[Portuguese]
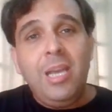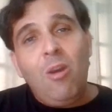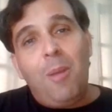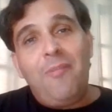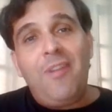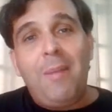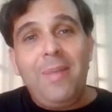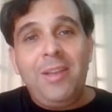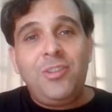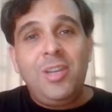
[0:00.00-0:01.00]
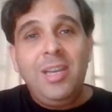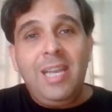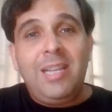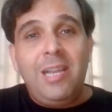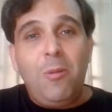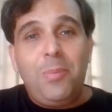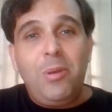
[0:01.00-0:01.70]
E, obviamente, que terão